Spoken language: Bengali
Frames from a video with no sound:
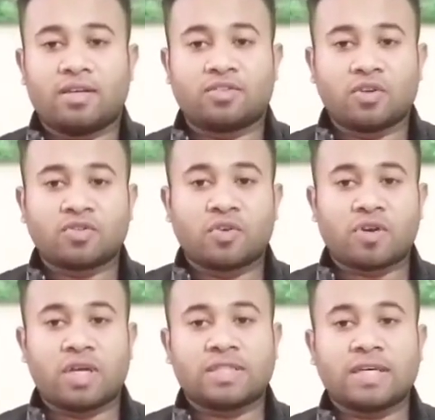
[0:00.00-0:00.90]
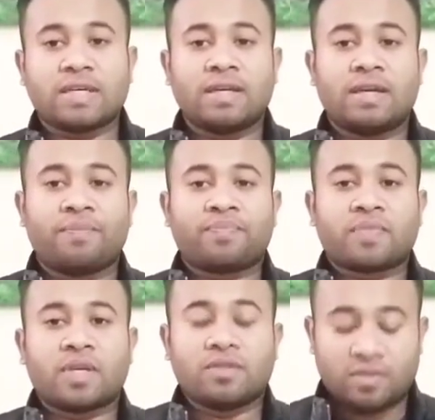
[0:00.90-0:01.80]
চলুন শুরু করা যাক
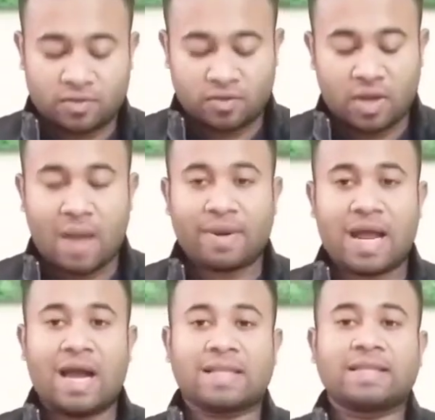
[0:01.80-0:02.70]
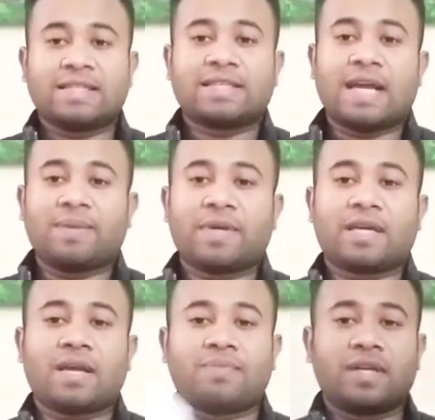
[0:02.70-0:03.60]
তো আমার হাতে যে
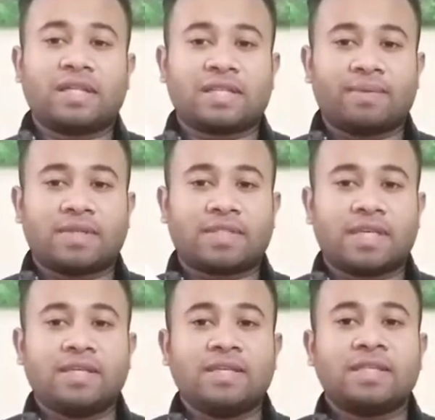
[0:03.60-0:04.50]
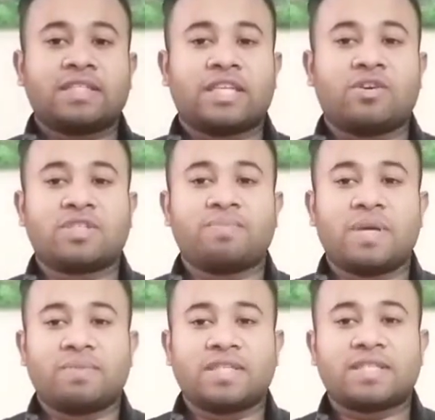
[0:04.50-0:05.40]
সার্টিফিকেটটা আপনারা দেখতে পাচ্ছেন সেটা হচ্ছে
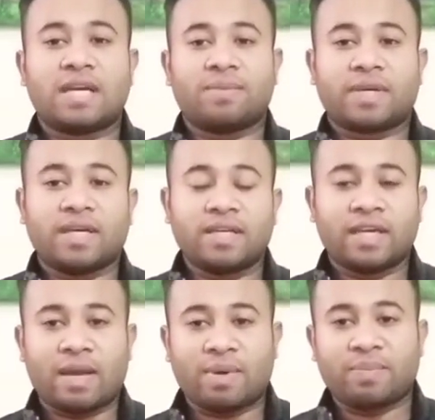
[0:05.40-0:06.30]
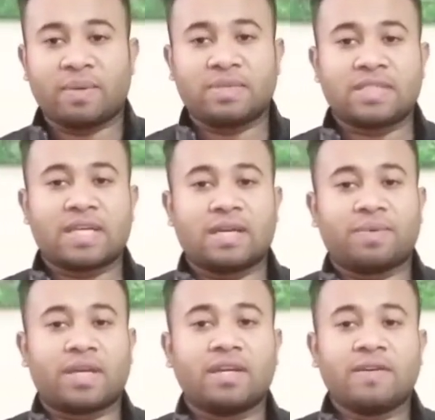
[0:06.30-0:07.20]
বিএমডিসি সার্টিফিকেট এটা আমার বিএমডিসি
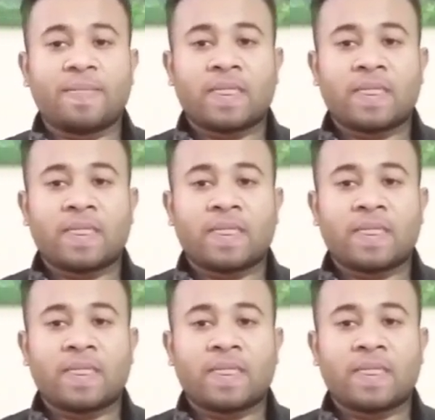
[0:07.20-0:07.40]
সার্টিফিকেট